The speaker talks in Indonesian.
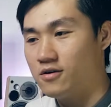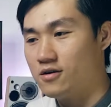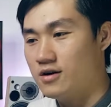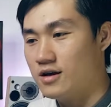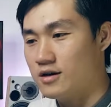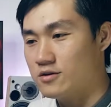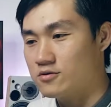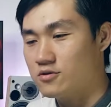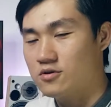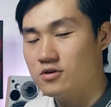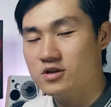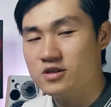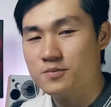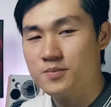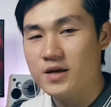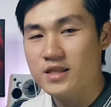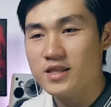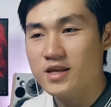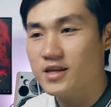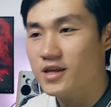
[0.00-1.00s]
langsung
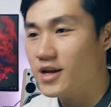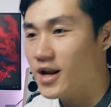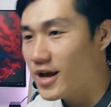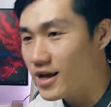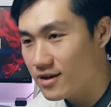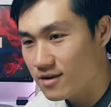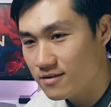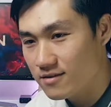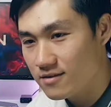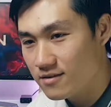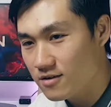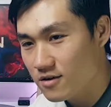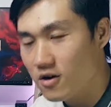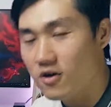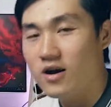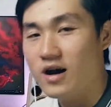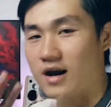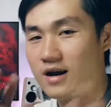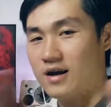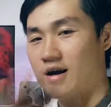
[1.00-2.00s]
kecepatannya naik oh
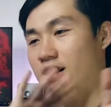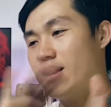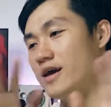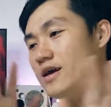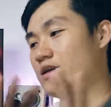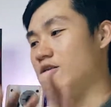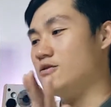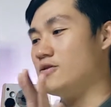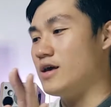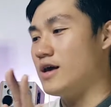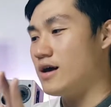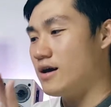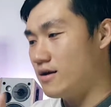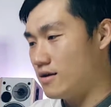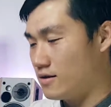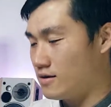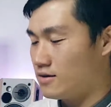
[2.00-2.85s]
nggak nggak kayak gitu ya